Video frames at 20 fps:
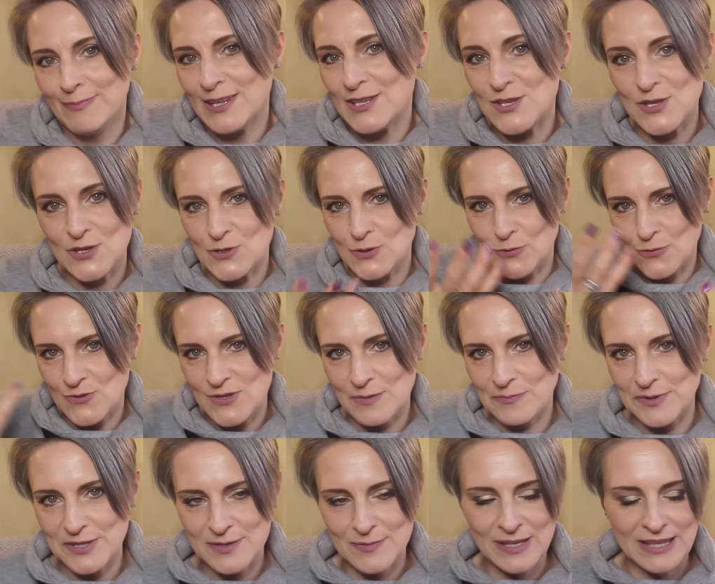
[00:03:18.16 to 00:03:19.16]
mi ci sono
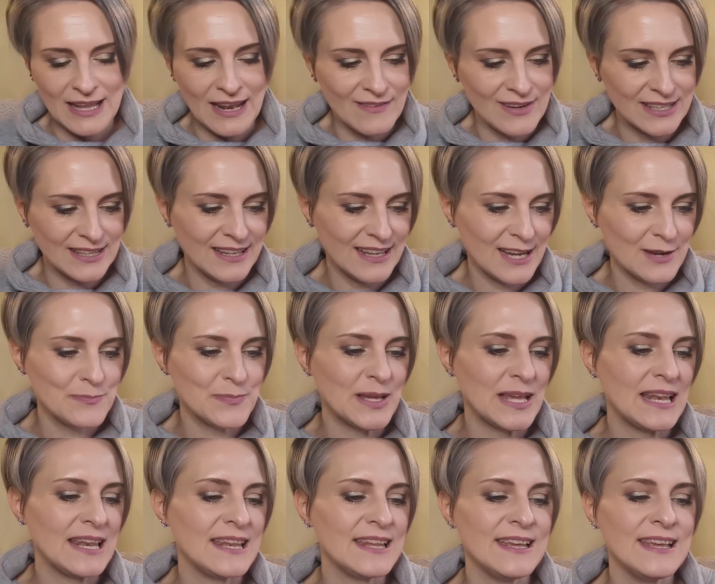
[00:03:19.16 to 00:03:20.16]
semplicemente lavata i
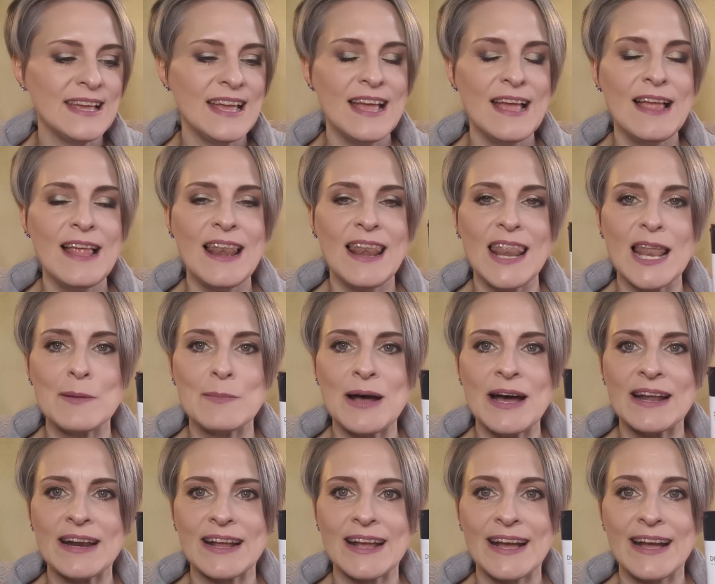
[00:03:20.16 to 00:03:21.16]
capelli la
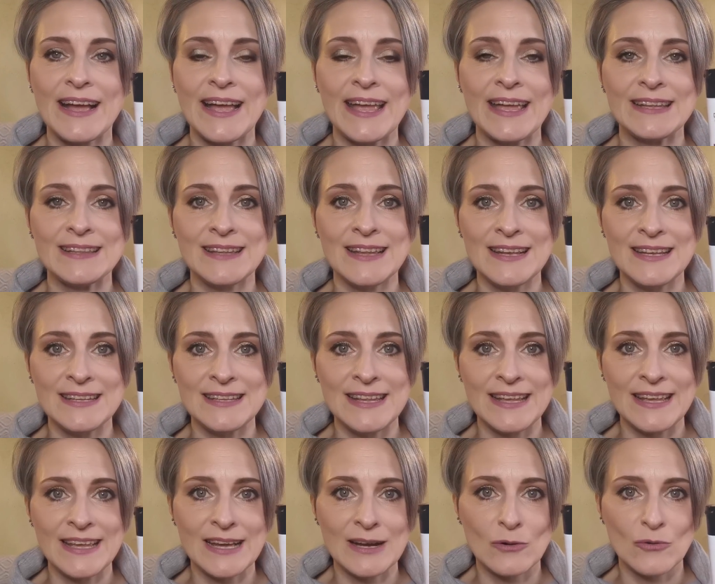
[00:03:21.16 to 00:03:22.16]
marca è
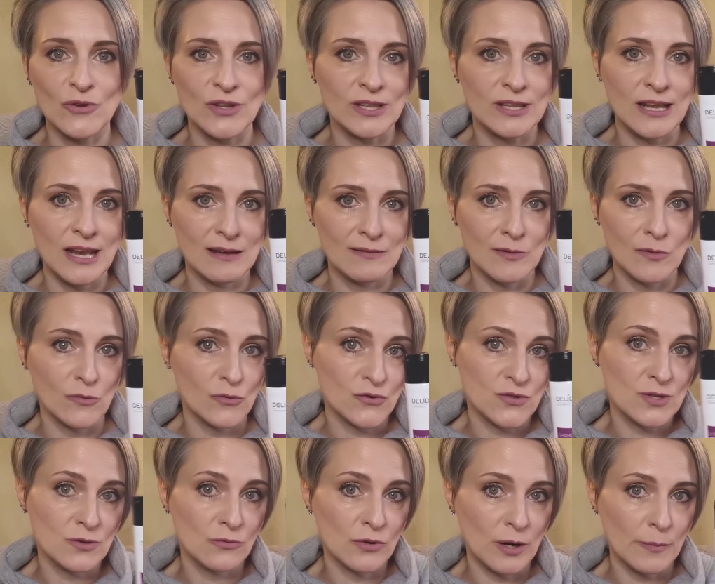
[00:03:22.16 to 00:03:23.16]
dell'idea quindi la l'avevo
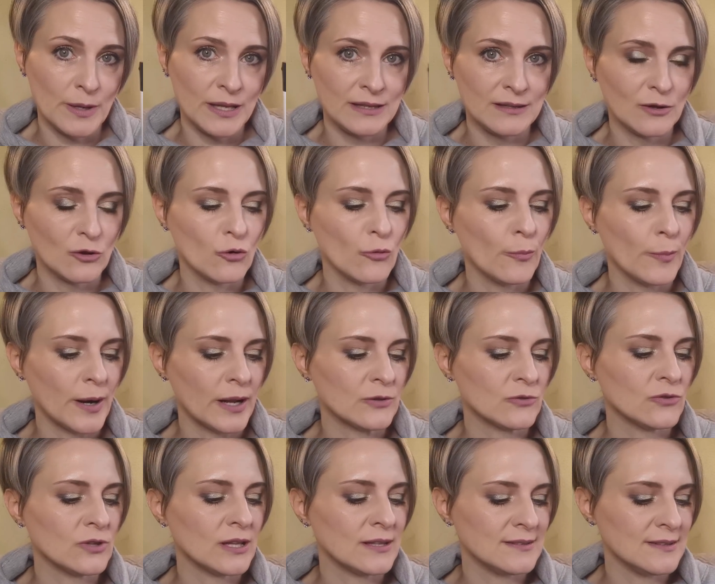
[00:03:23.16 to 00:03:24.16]
sicuramente
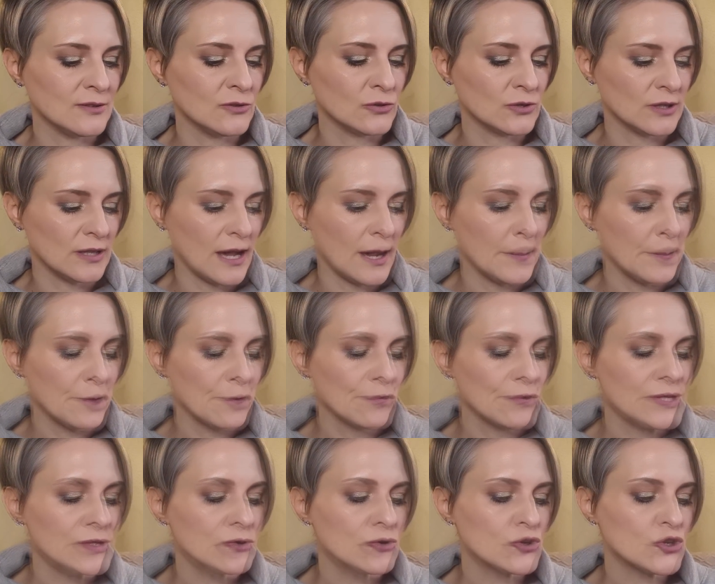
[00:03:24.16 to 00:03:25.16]
comprato da Tigotà
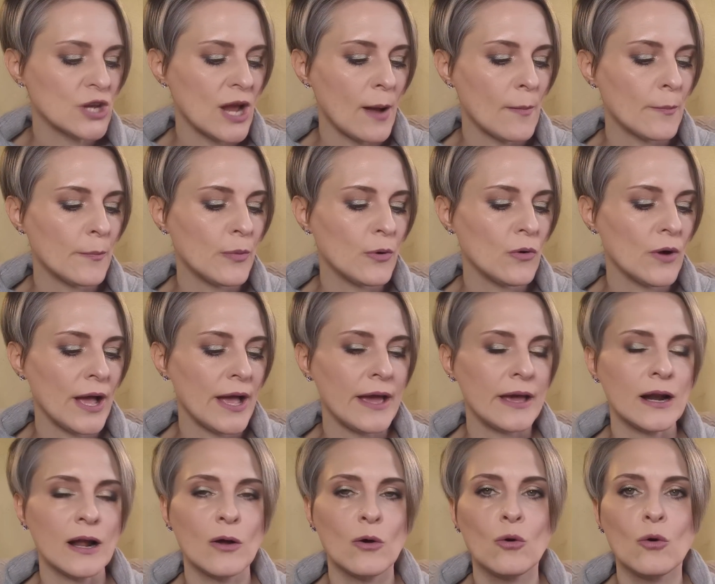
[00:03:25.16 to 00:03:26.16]
questo shampoo
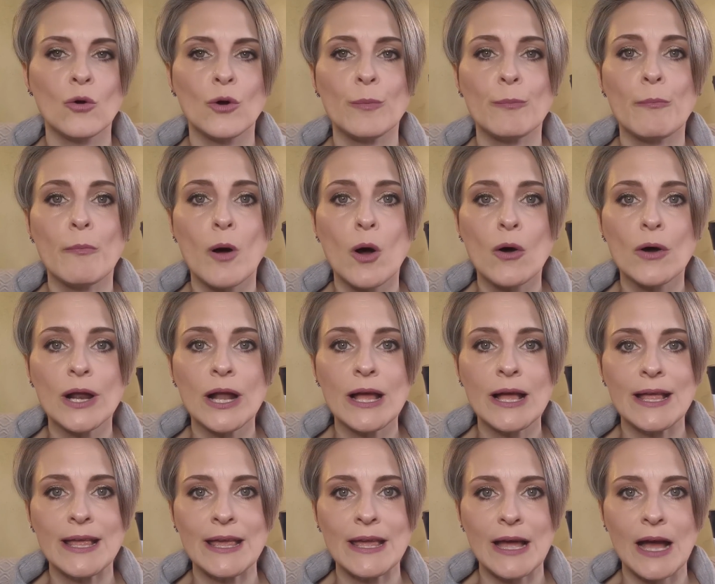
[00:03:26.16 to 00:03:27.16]
era con
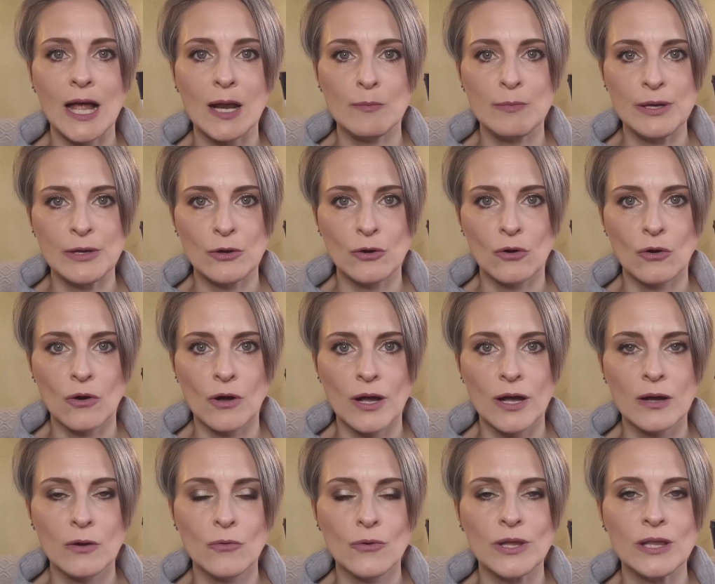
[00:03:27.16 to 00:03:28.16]
mora e
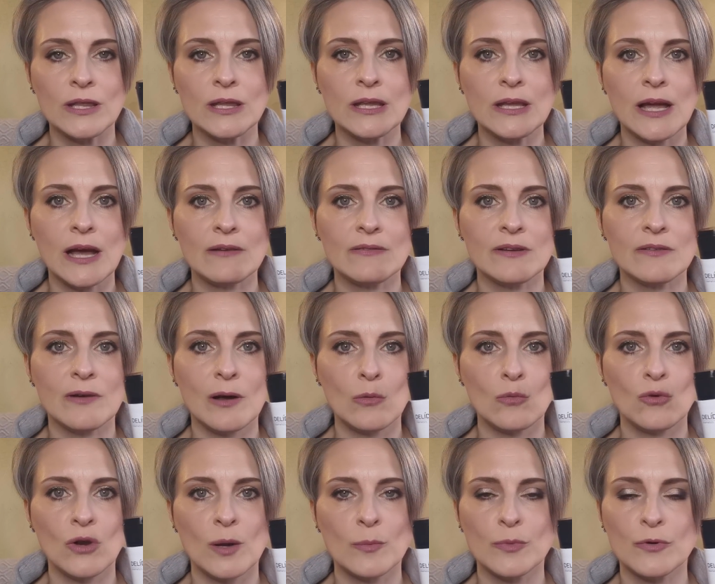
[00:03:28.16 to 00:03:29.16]
albicocca quindi aveva
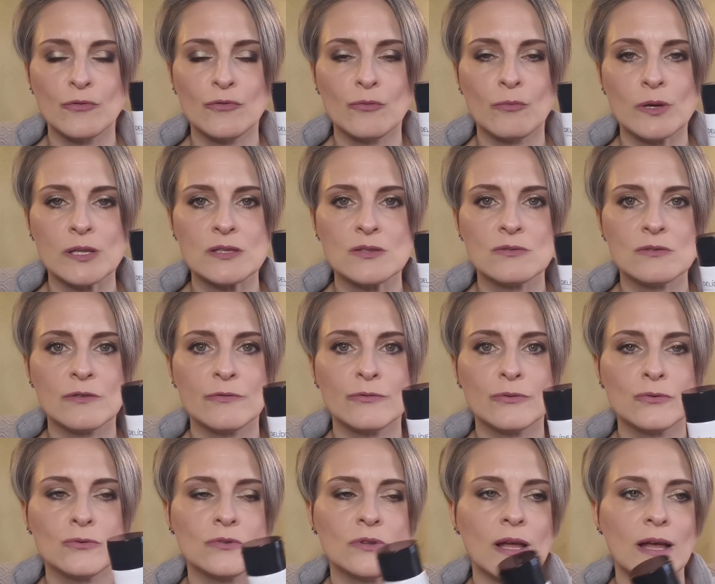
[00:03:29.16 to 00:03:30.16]
una profumazione
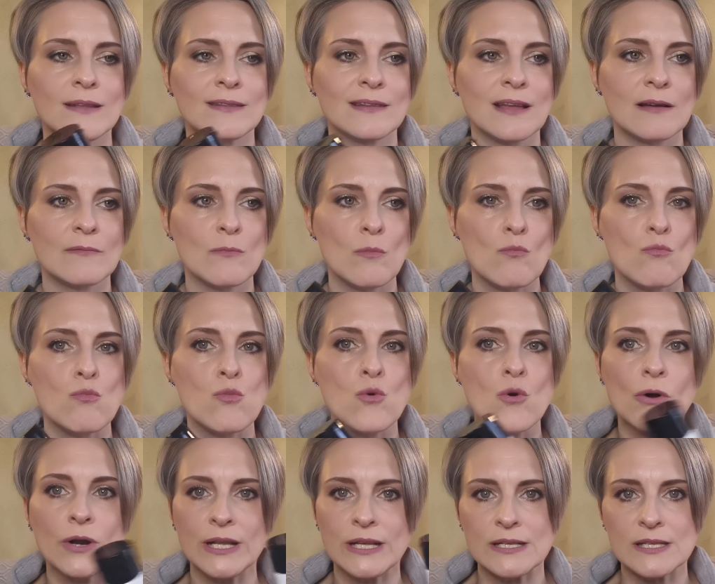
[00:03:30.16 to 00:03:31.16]
fruttata
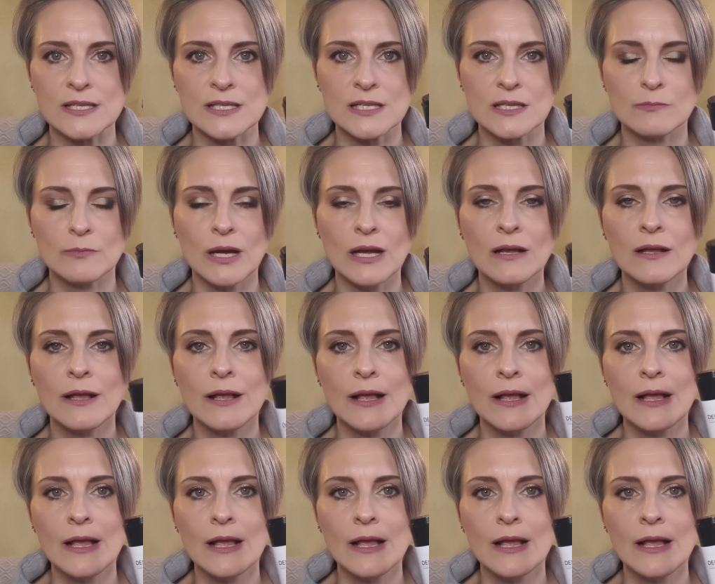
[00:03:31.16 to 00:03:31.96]
buonissima